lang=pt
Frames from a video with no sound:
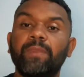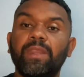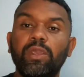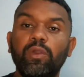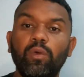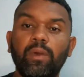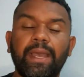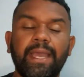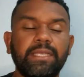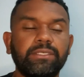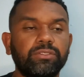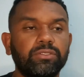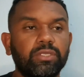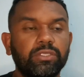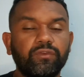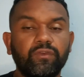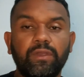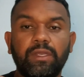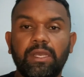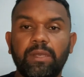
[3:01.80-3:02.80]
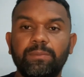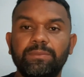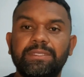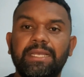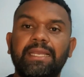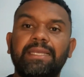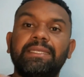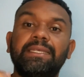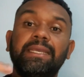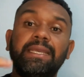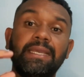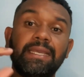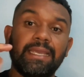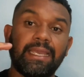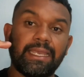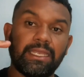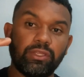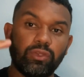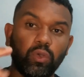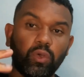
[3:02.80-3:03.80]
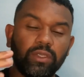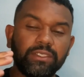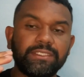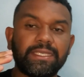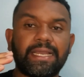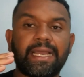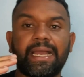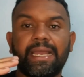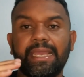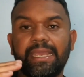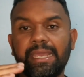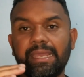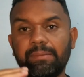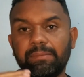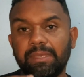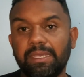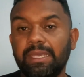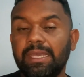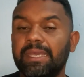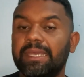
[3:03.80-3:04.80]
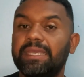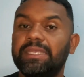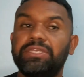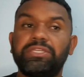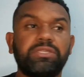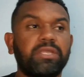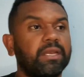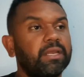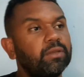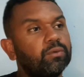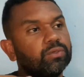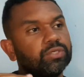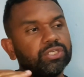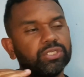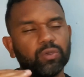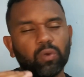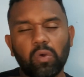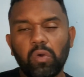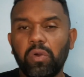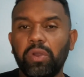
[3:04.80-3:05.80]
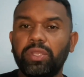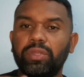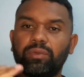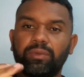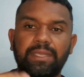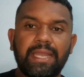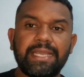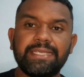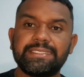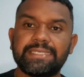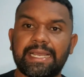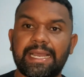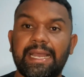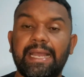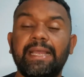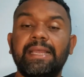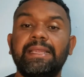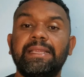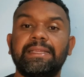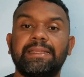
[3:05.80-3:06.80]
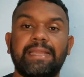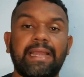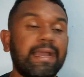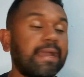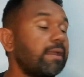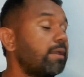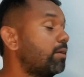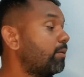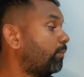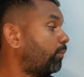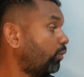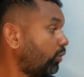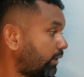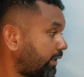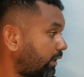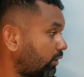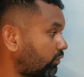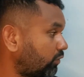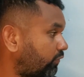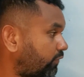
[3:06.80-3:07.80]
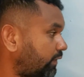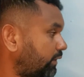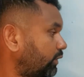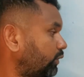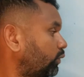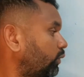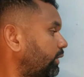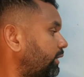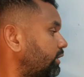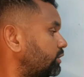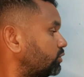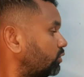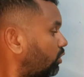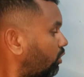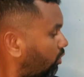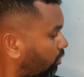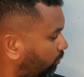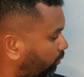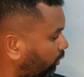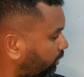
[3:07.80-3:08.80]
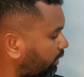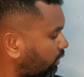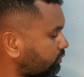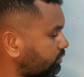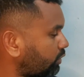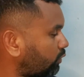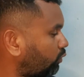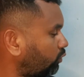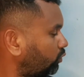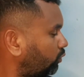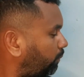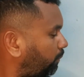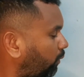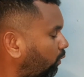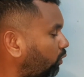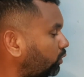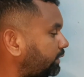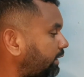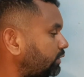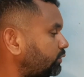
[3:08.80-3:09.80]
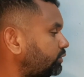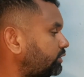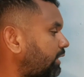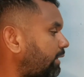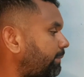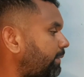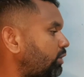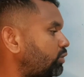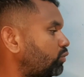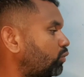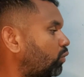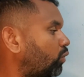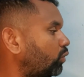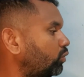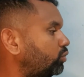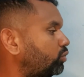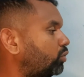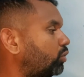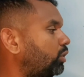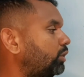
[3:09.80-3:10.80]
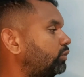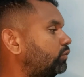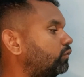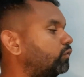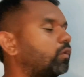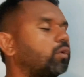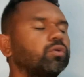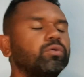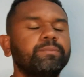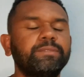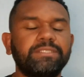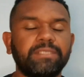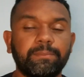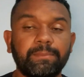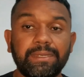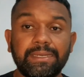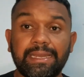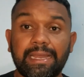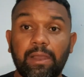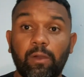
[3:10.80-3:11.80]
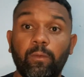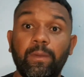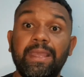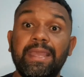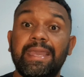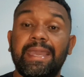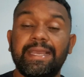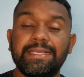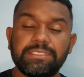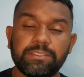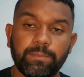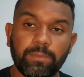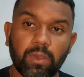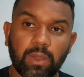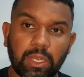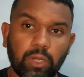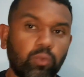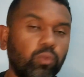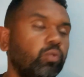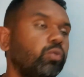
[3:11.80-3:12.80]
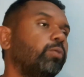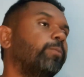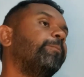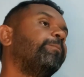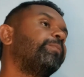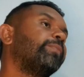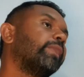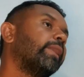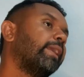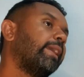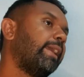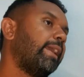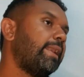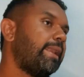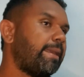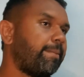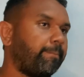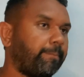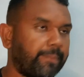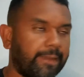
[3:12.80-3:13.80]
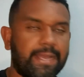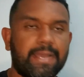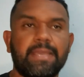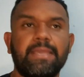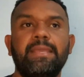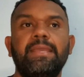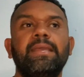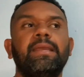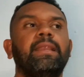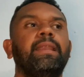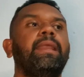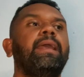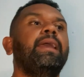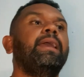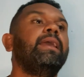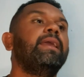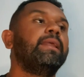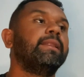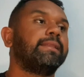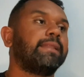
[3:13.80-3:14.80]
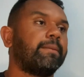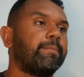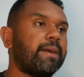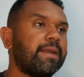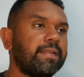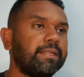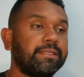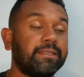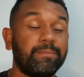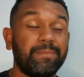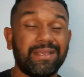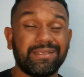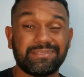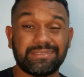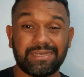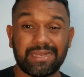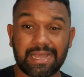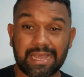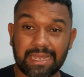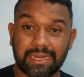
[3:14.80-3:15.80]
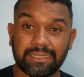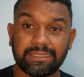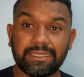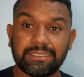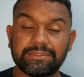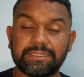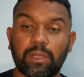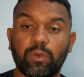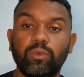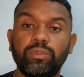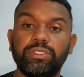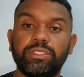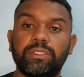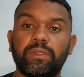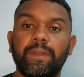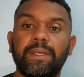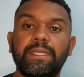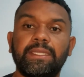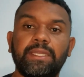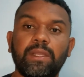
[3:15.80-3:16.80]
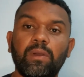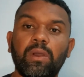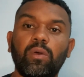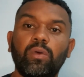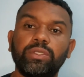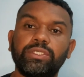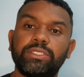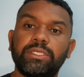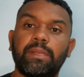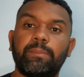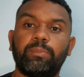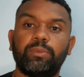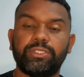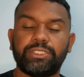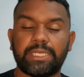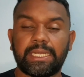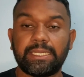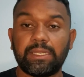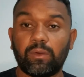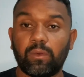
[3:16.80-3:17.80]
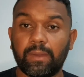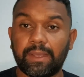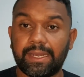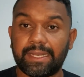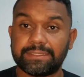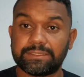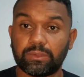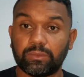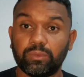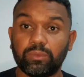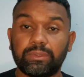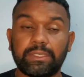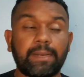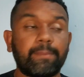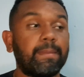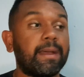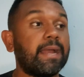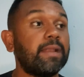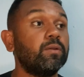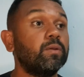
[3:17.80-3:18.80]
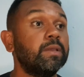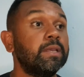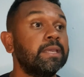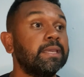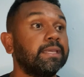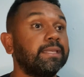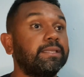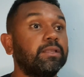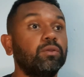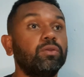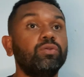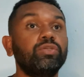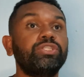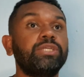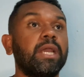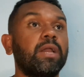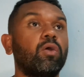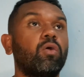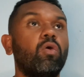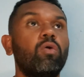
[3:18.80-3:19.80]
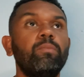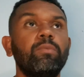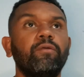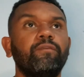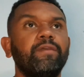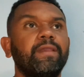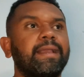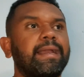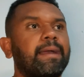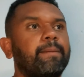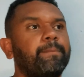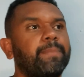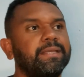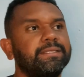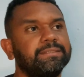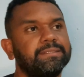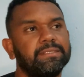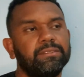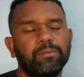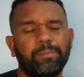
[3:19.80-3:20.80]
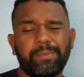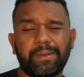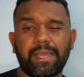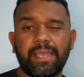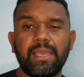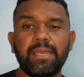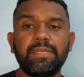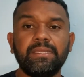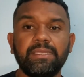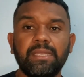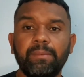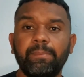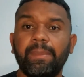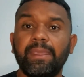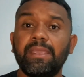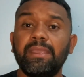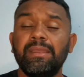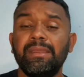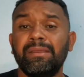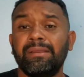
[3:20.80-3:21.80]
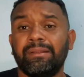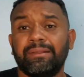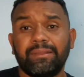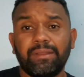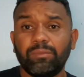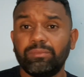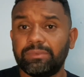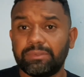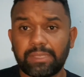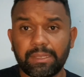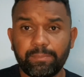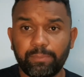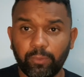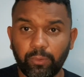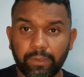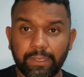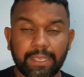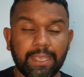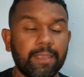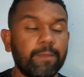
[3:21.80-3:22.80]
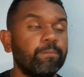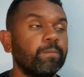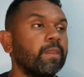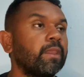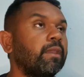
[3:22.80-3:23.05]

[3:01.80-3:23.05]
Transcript: e o resto nós ficamos ali em 12 km e treino de 8, 10k, tá? Por que eu tô falando isso? Porque o segundo ponto é justamente o controle do volume semanal. Esse meu aluno, ele é pai, né? Trabalha também assim na área da saúde, então ele tem uma rotina puxada com relação do trabalho. Então não tinha como eu ficar passando para ele também, não tem porquê